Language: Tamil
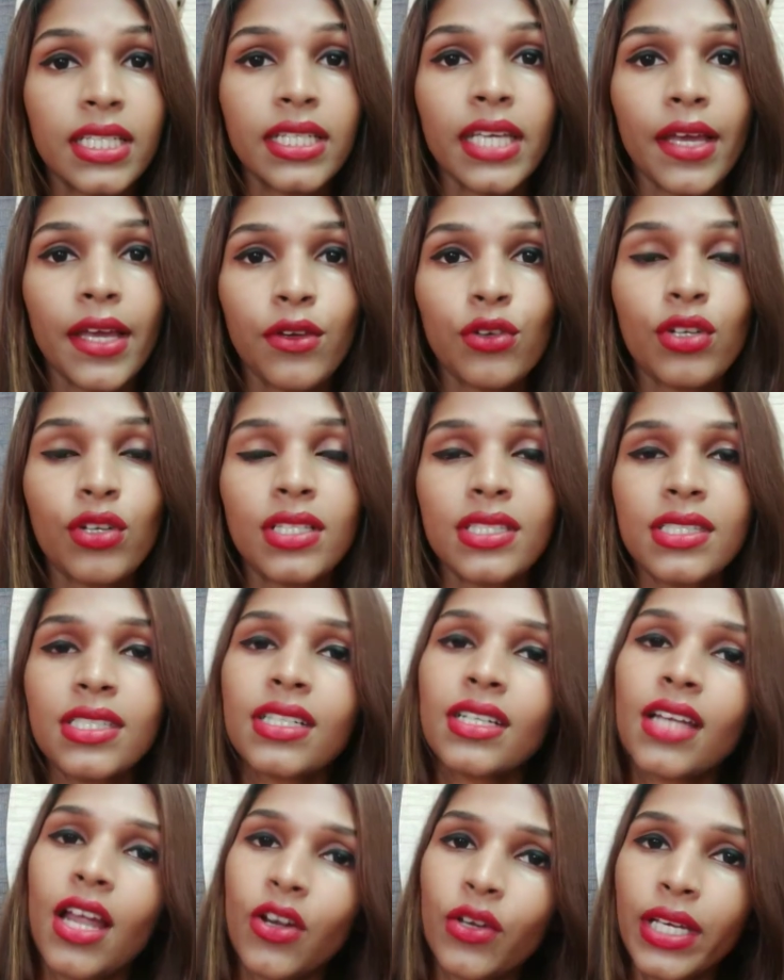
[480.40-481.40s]
கேட்கணும்னு
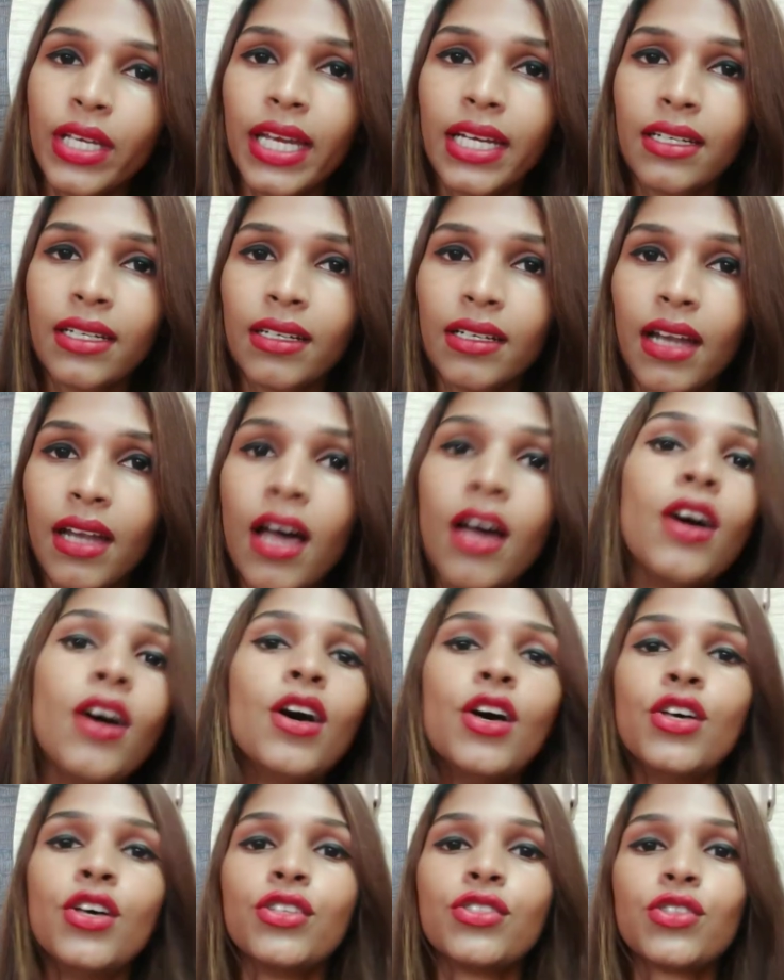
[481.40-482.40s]
நினச்சிங்கனாலும் கேட்டுக்கலாம்
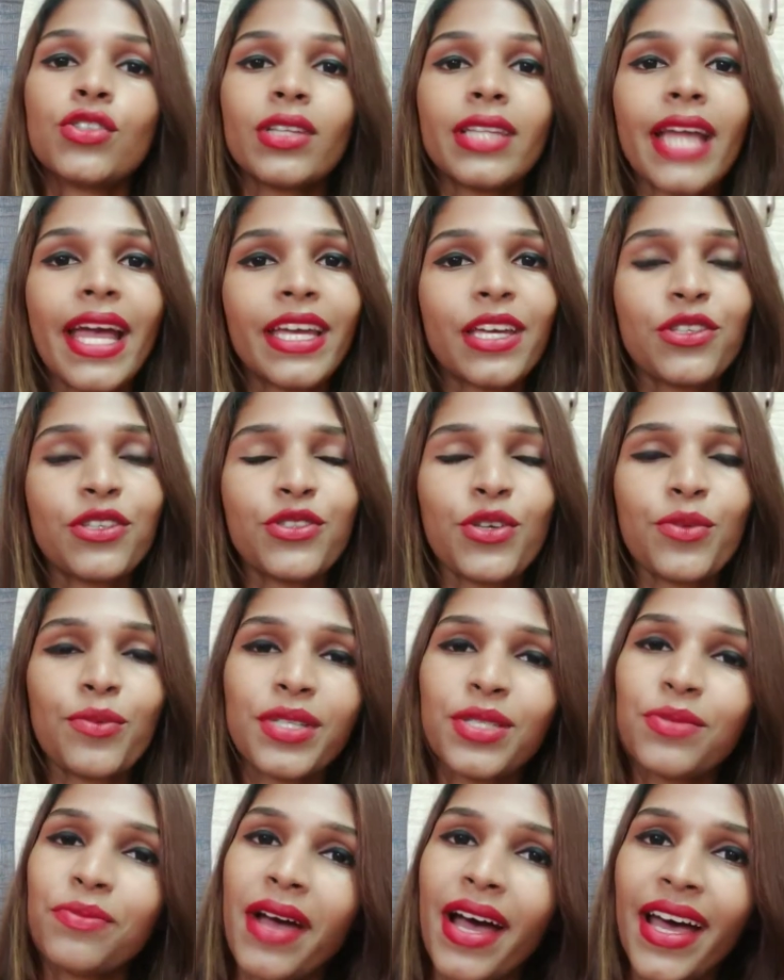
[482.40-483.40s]
ஸோ தேங்க்யூ ஸோ
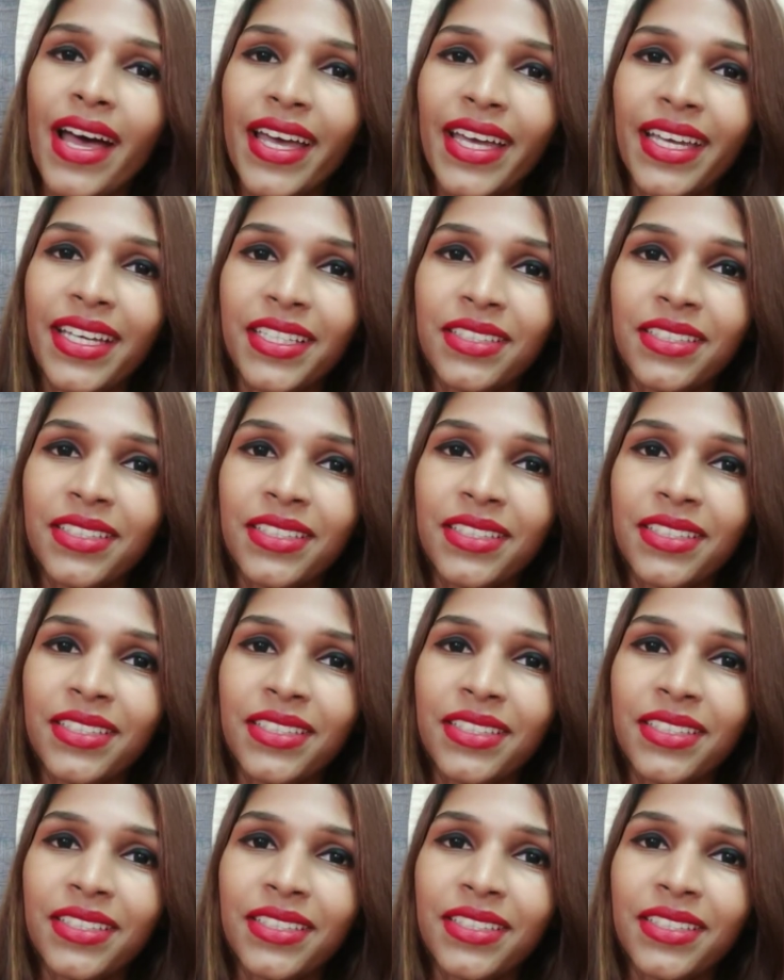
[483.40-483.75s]
மச் பாய்